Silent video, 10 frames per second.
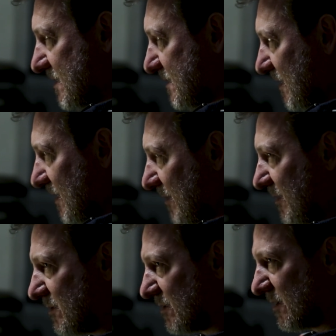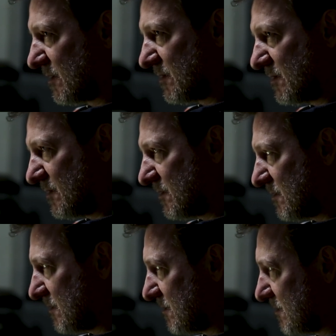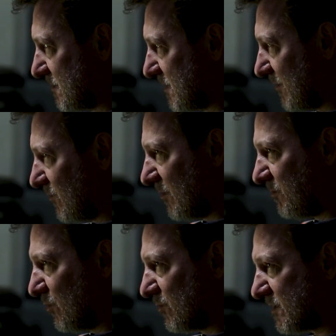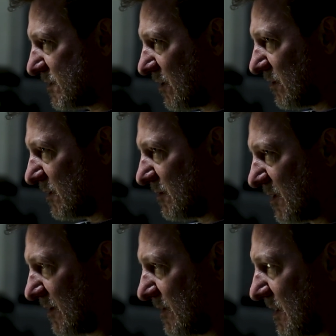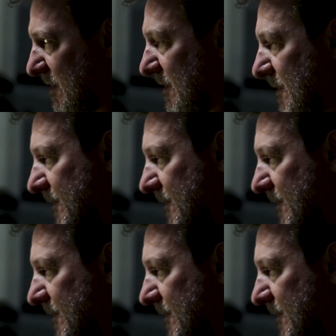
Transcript: ze zdaniami, które zajmują pół strony, prawda?